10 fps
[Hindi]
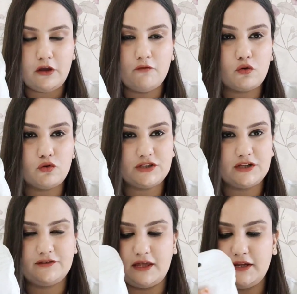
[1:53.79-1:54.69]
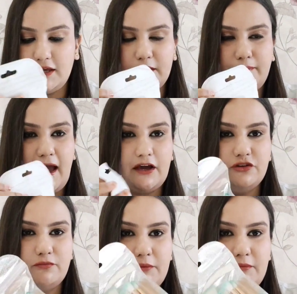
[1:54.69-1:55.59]
वो कुछ इस तरीके की
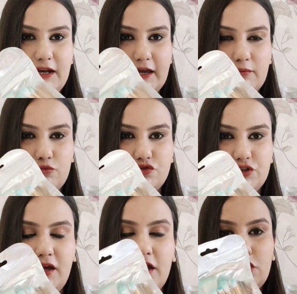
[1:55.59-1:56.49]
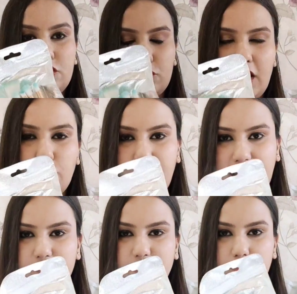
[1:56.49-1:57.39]
पैकेजिंग में मिले हैं मुझे नो डाउट
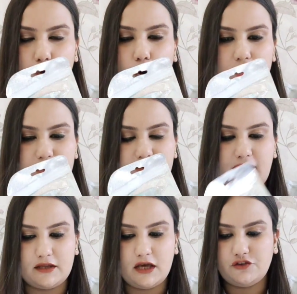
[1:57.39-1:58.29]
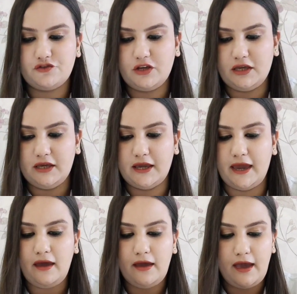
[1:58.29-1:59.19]
पैकेजिंग बहुत ही ज़्यादा अच्छी की है